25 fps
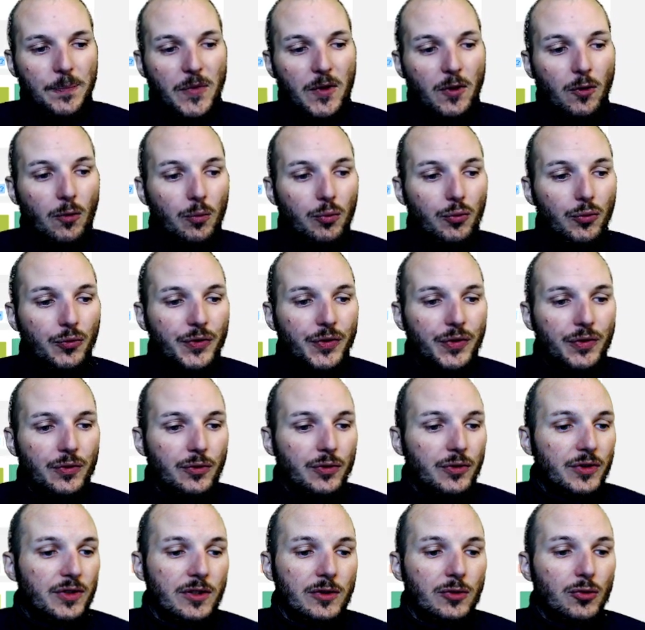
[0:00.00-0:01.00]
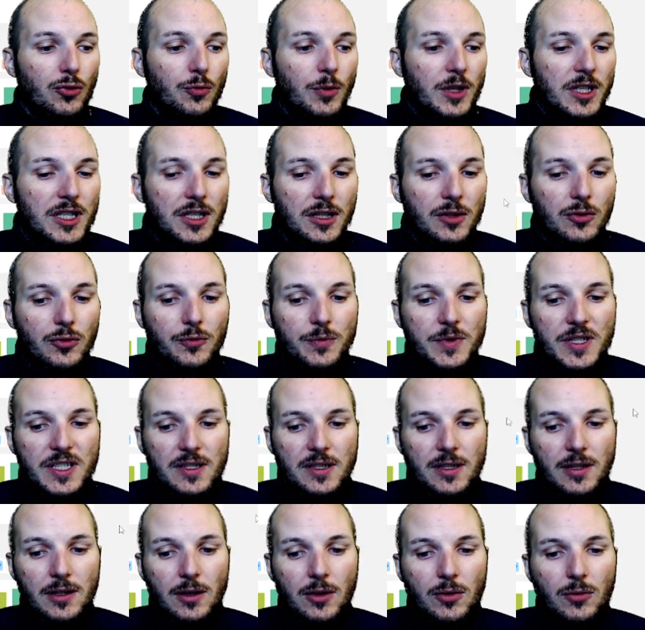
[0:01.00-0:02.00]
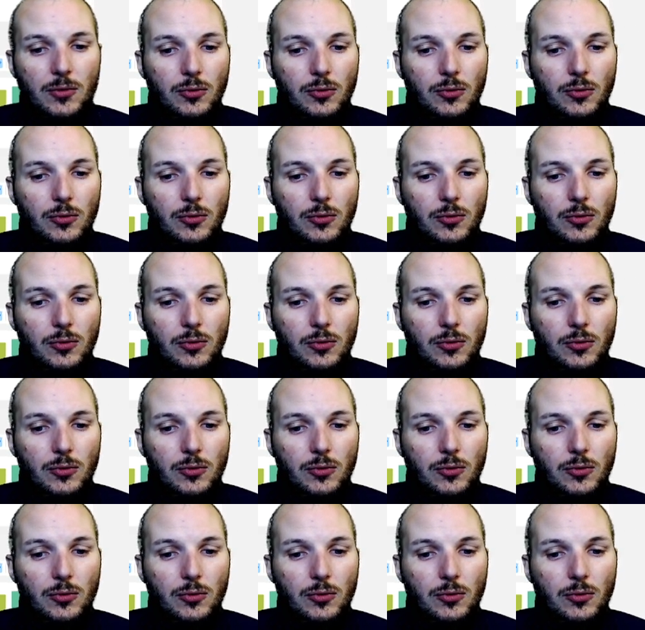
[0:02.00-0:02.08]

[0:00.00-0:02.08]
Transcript: En plus, c'est deux matchs à domicile.